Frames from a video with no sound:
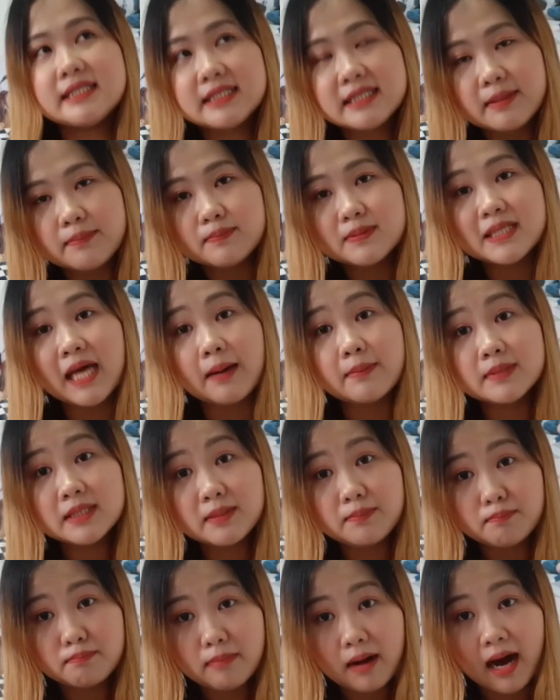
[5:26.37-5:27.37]
20
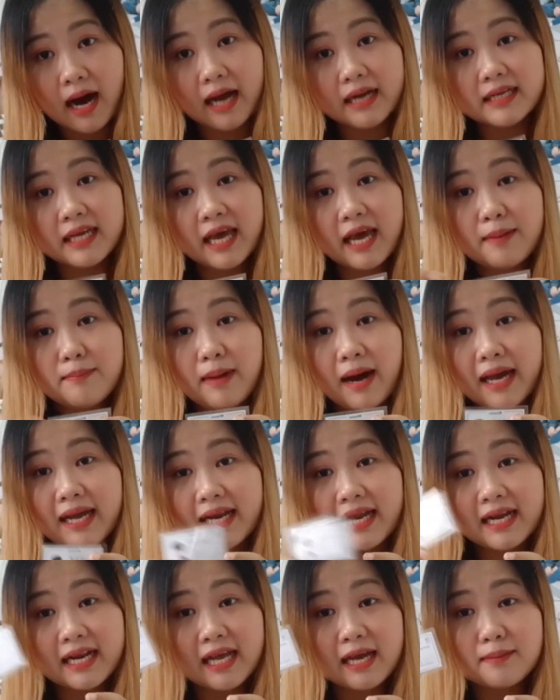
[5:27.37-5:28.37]
30 บาท แค่ใบ
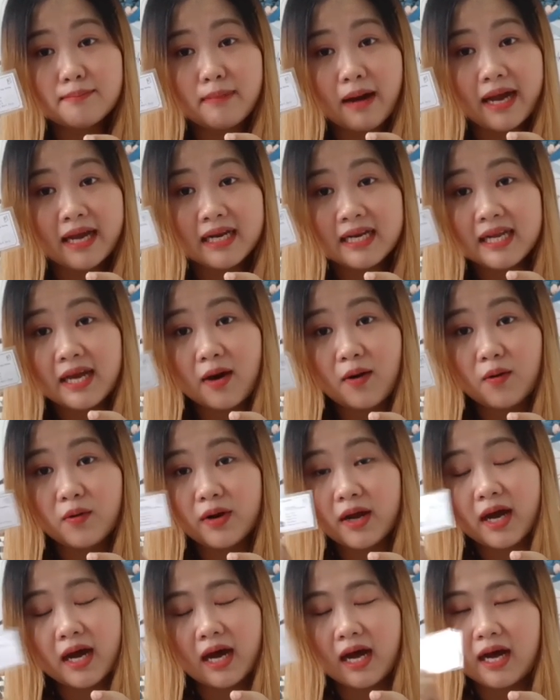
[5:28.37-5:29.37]
เล็ก ๆใบเดียว
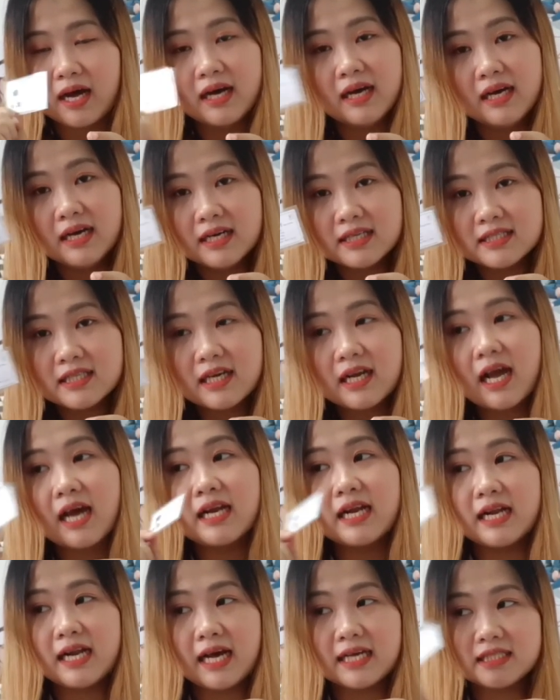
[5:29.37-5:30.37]
นะคะซึ่งอั
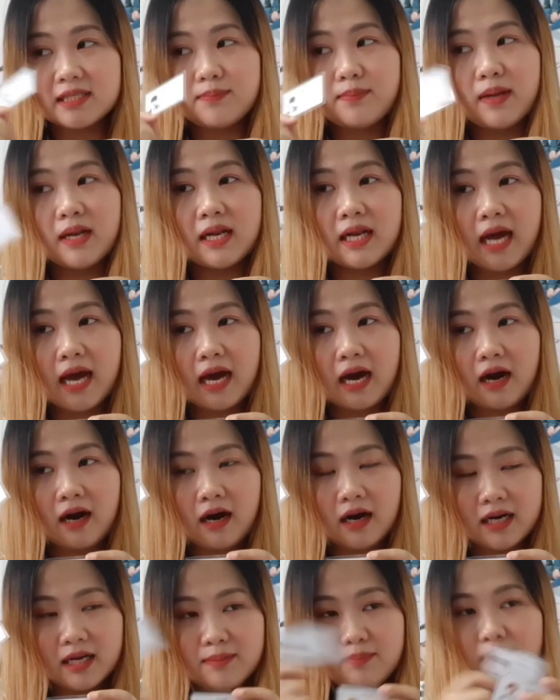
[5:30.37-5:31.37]
นนั้นอาจจะเป็น
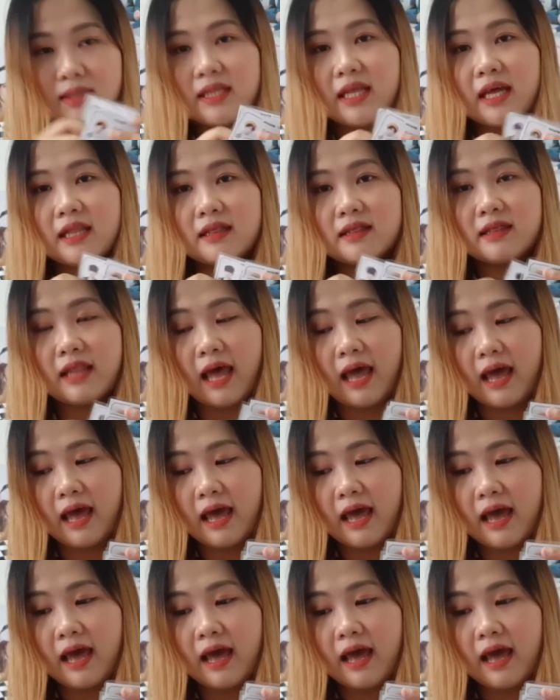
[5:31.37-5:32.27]
ลิมิเต็ดแต่